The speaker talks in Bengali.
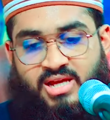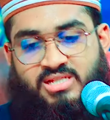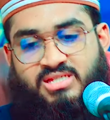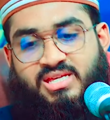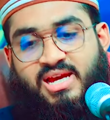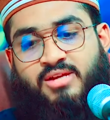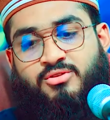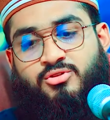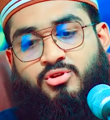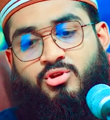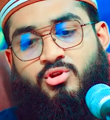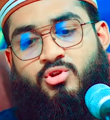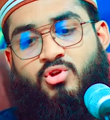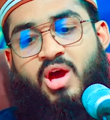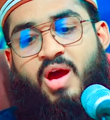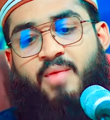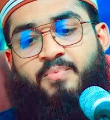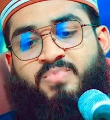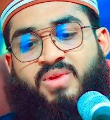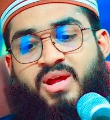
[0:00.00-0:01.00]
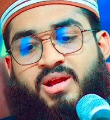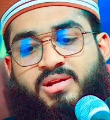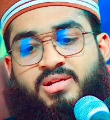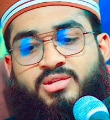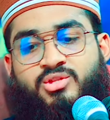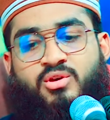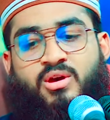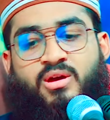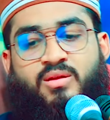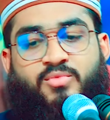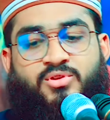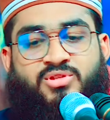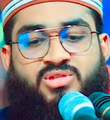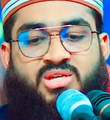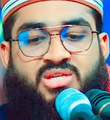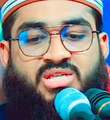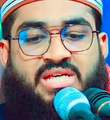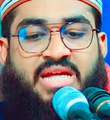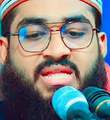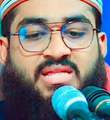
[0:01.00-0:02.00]
যার জন্য আপনার হৃদয়ের মধ্যে
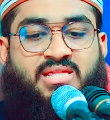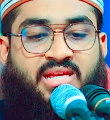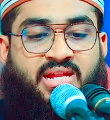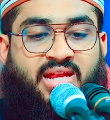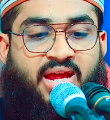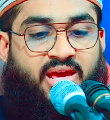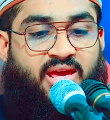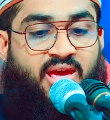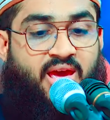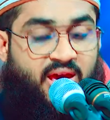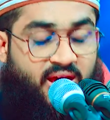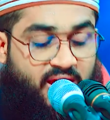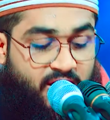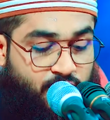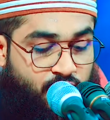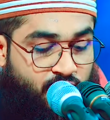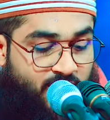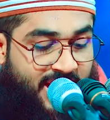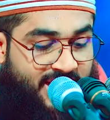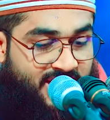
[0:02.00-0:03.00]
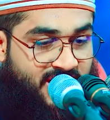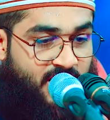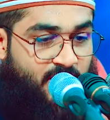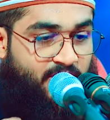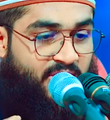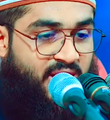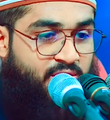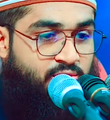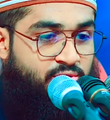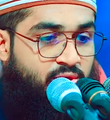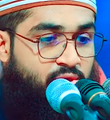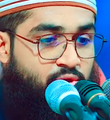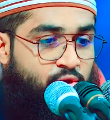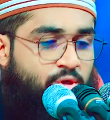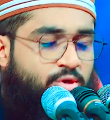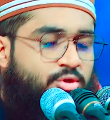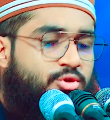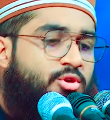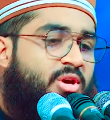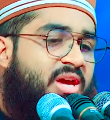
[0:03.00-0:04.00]
শান্তি নাই কিন্তু রাতের বেলা যদি
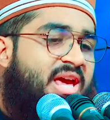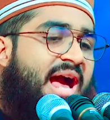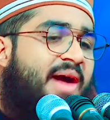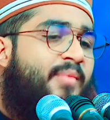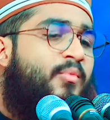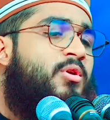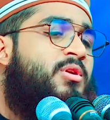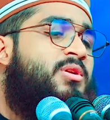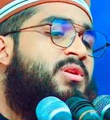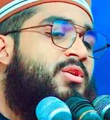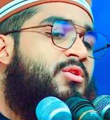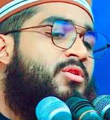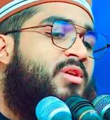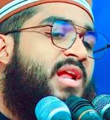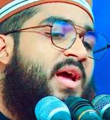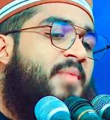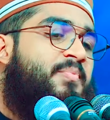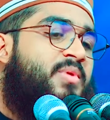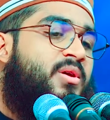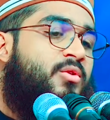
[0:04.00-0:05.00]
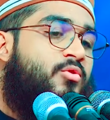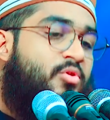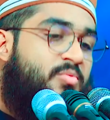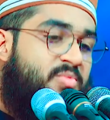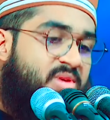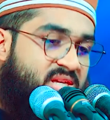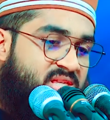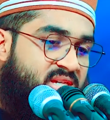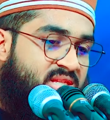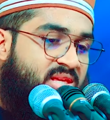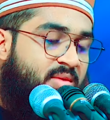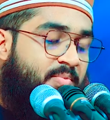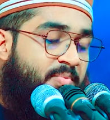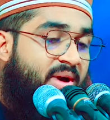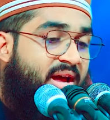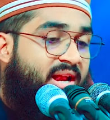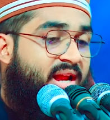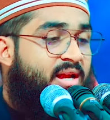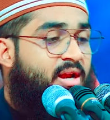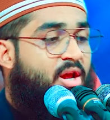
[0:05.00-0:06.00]
ছোট্ট এই আমলটি করে আপনি ঘুমিয়ে যেতে
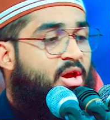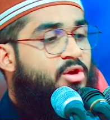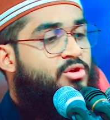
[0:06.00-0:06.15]
পারেন